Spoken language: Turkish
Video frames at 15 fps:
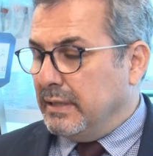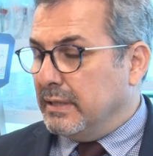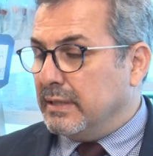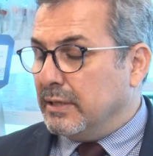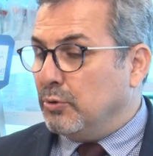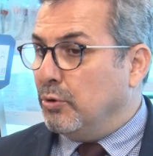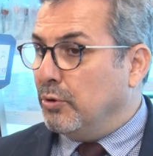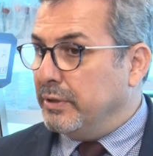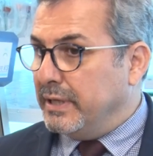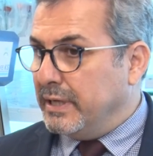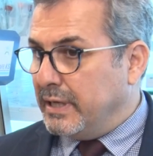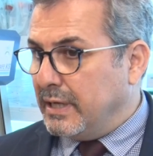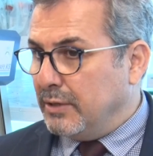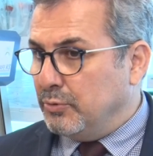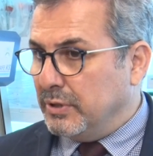ya da
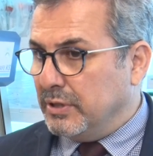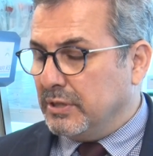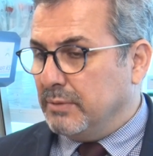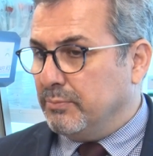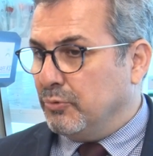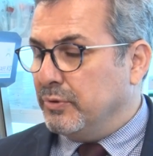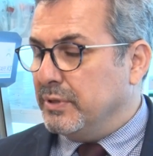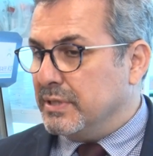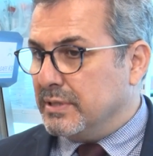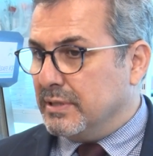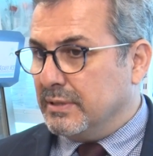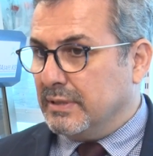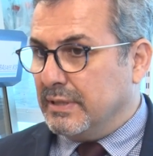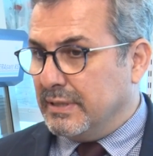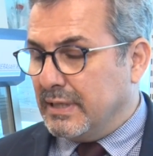kornea üretip o
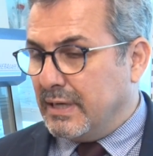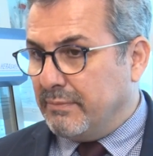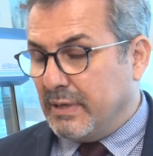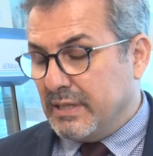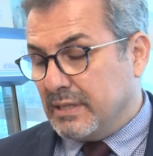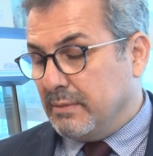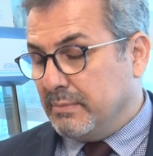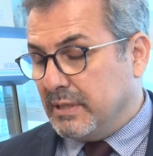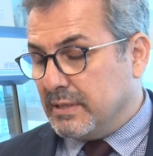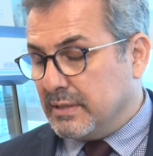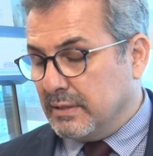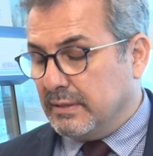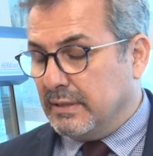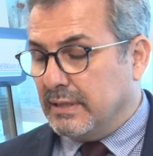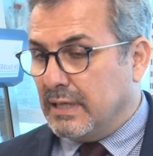insanı tedavi başka bir
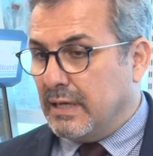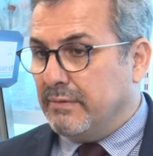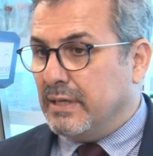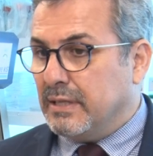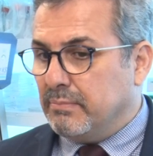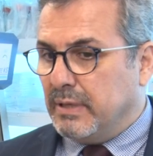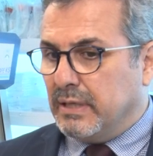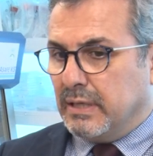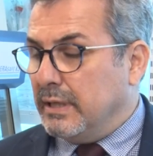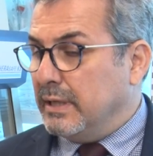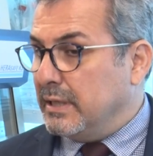insanı tedavi etmek,